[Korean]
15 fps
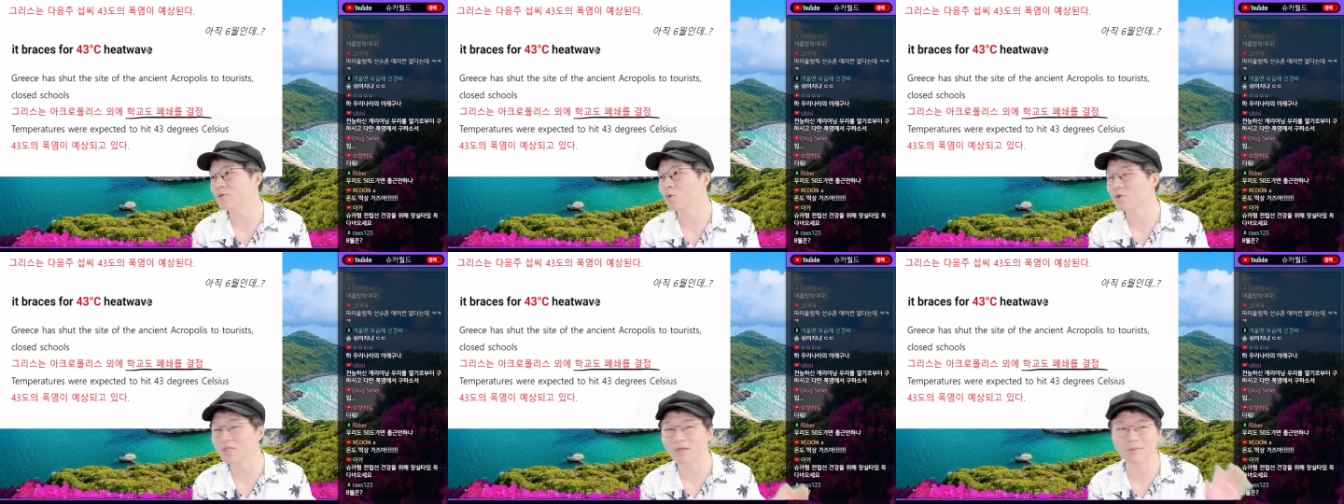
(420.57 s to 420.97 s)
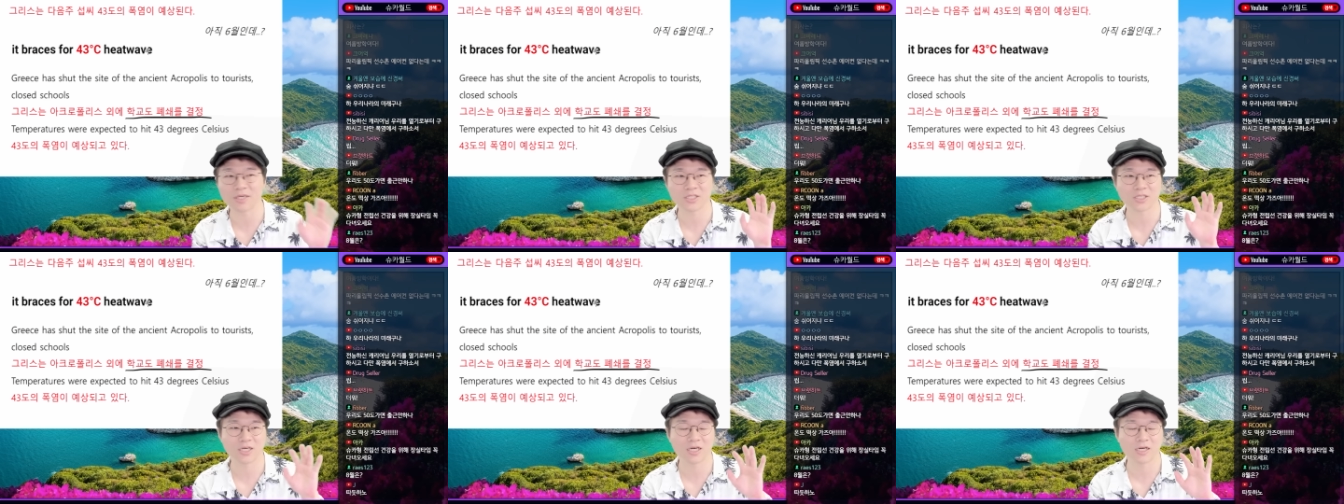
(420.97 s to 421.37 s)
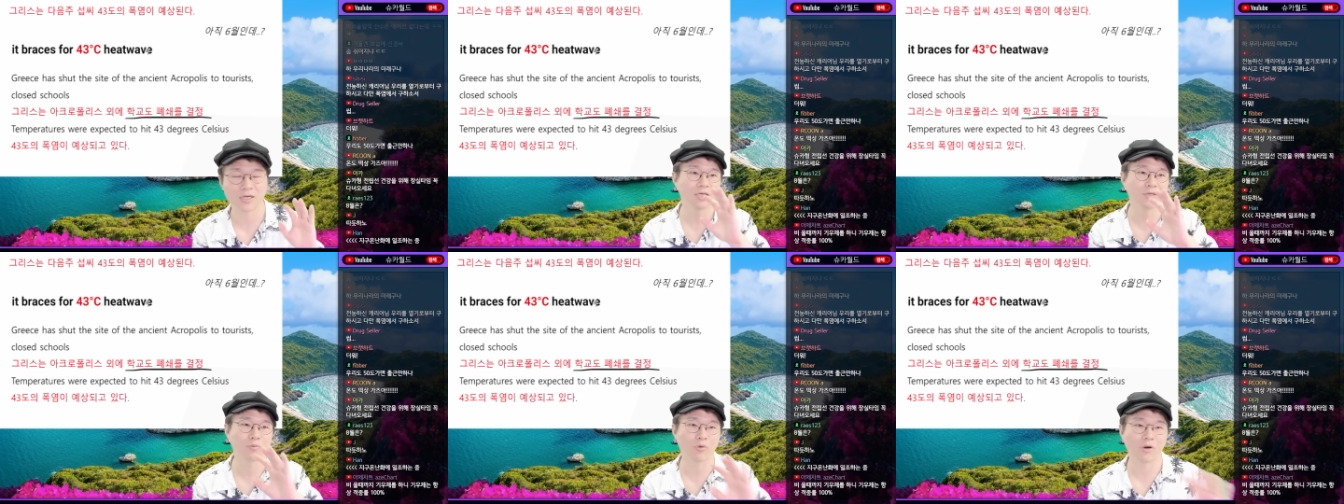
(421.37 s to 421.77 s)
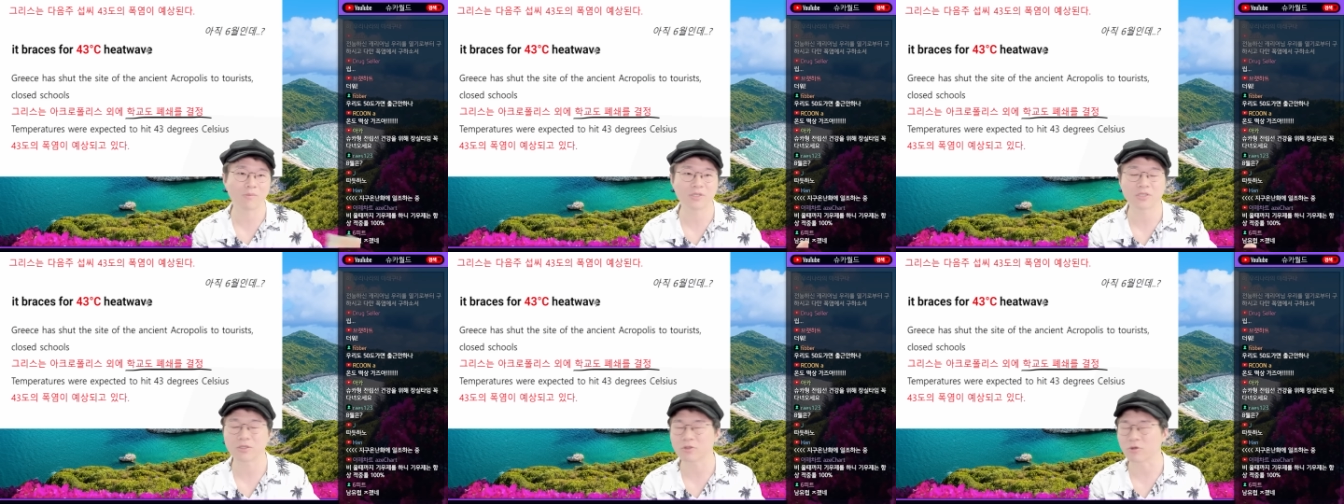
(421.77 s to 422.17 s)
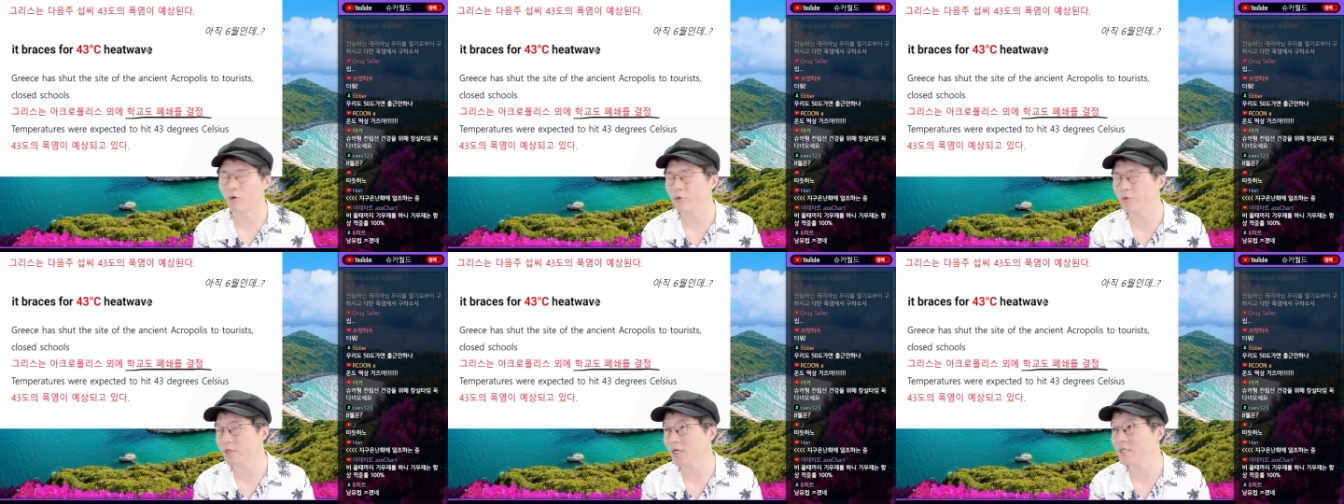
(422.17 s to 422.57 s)
동남아시아를 포함해서
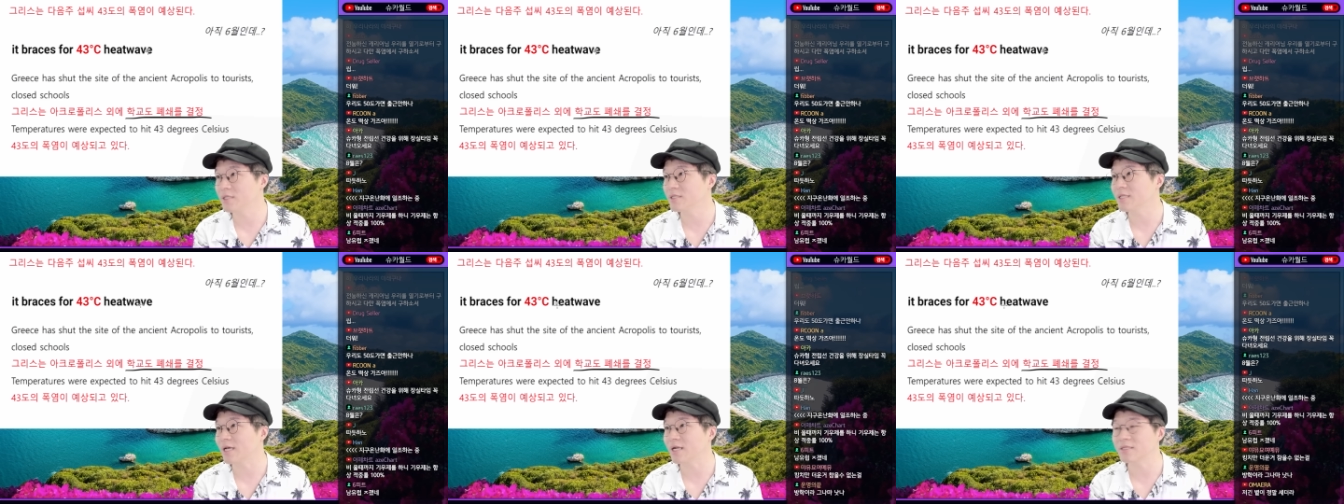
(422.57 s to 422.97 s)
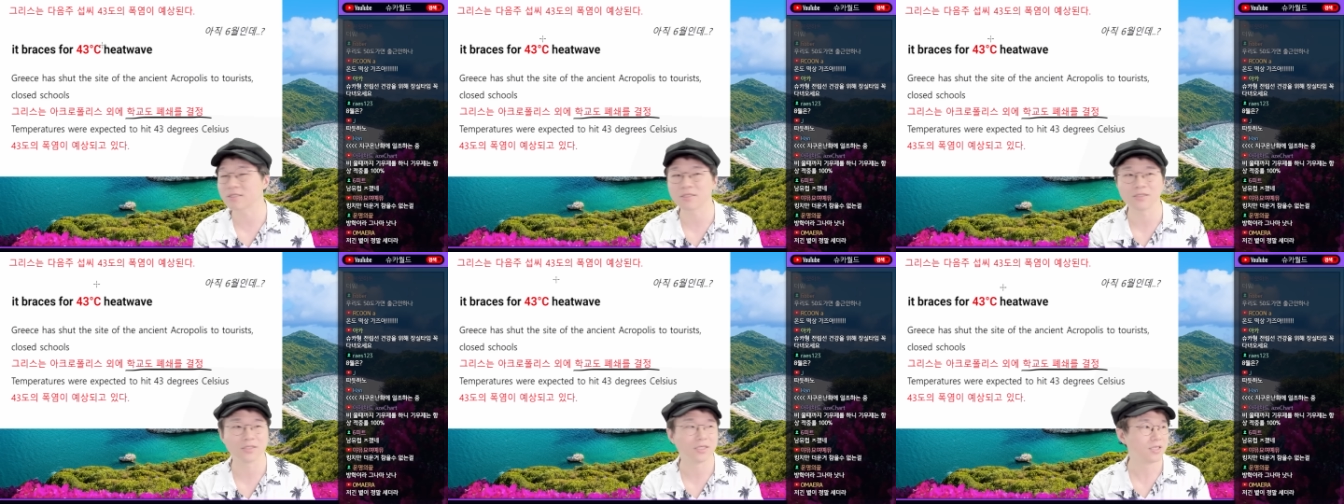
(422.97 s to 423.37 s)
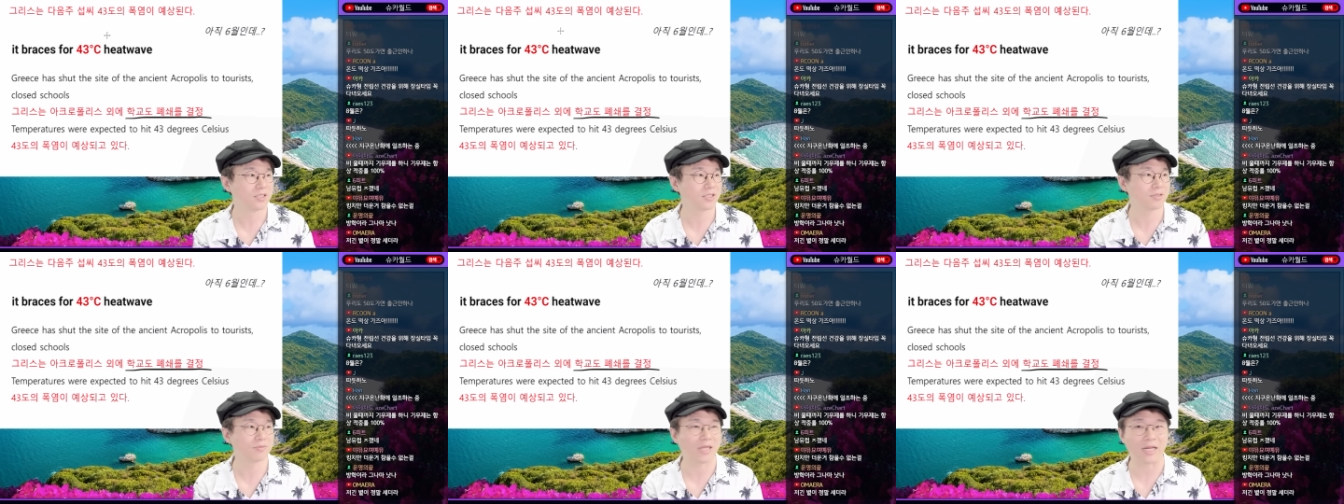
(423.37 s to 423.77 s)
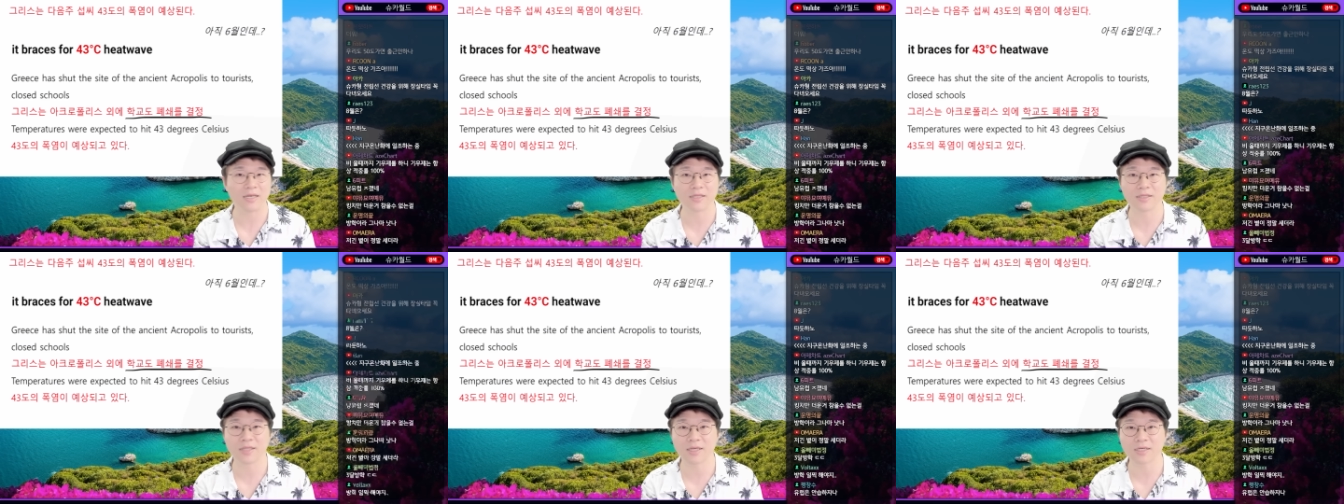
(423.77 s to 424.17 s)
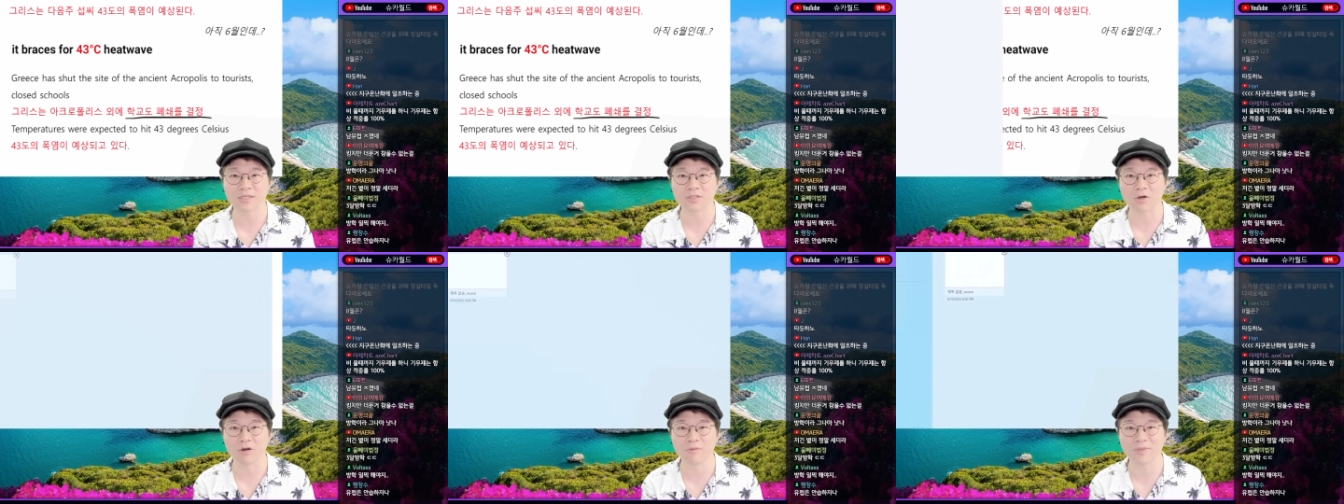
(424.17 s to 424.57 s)
더위가 있는 나라들은 지금 난리인데
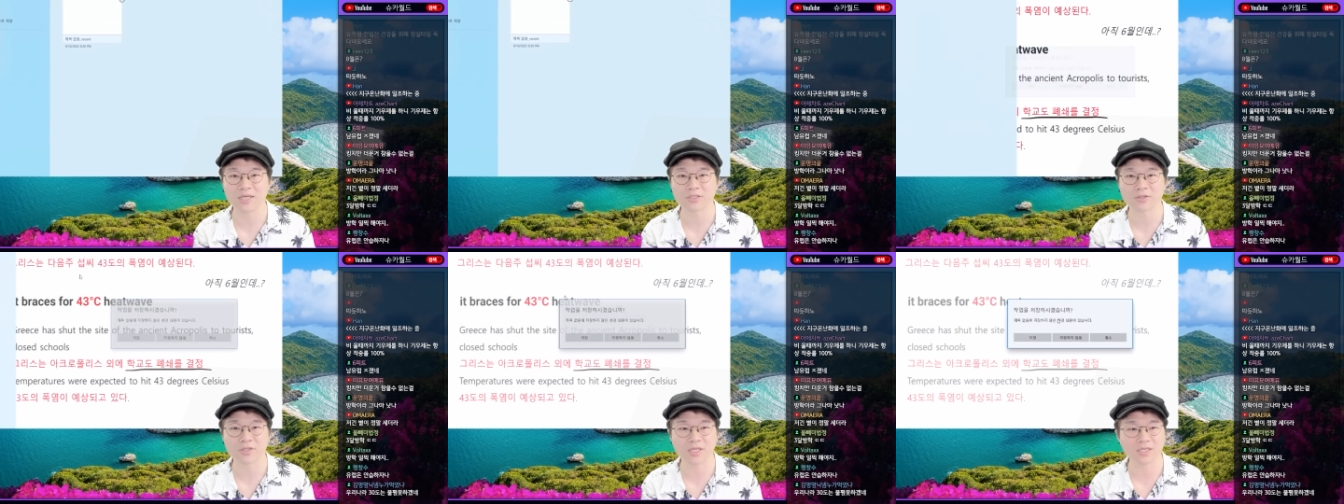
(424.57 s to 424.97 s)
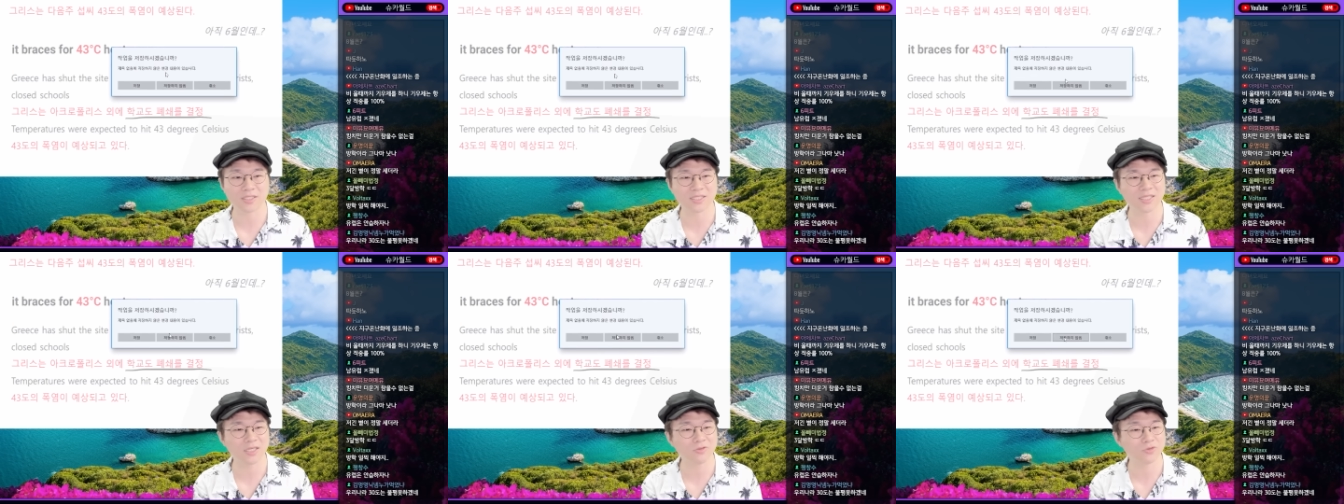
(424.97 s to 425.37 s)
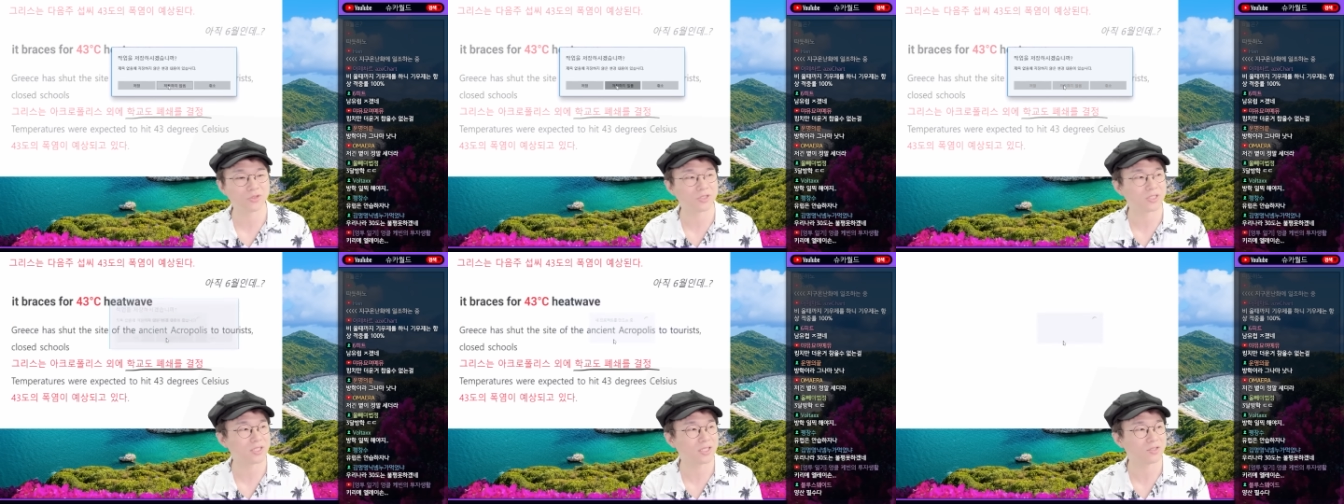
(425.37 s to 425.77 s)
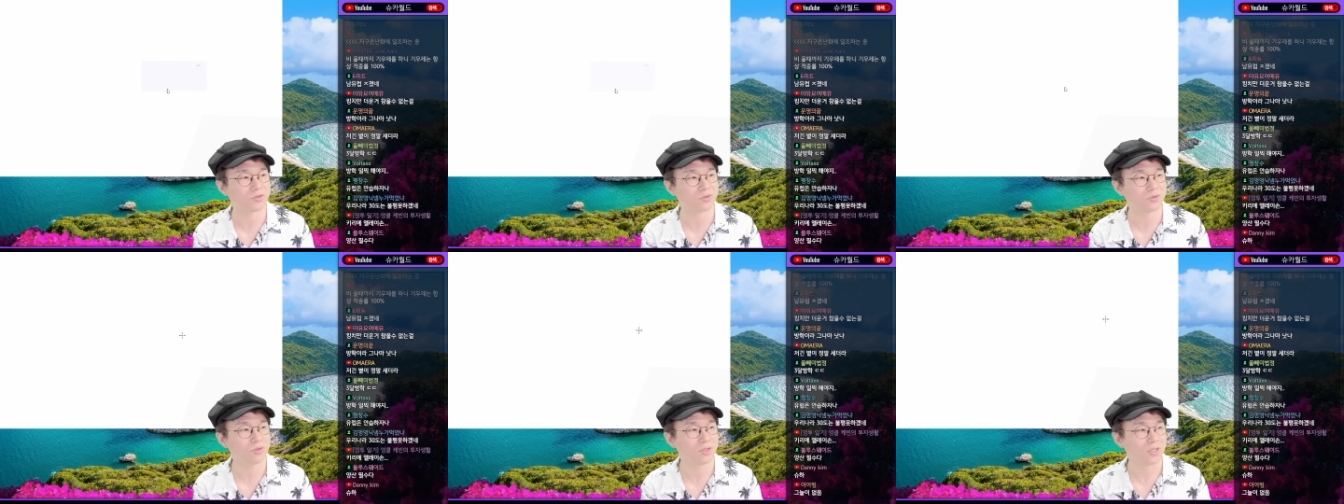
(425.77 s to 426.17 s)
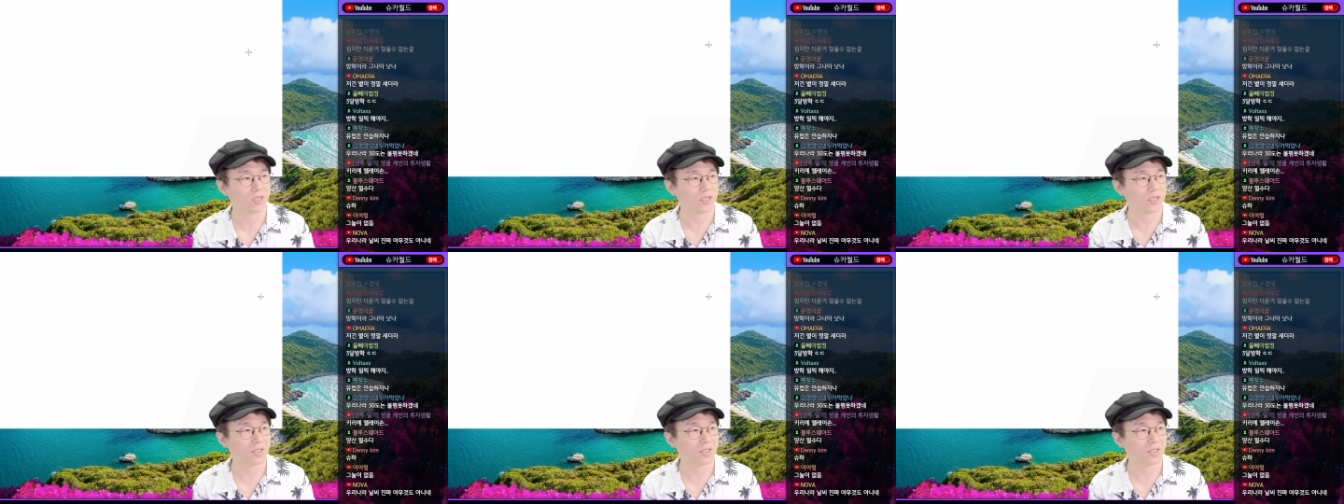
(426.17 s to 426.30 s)
그래서 얼마 전에 지난주에 지난주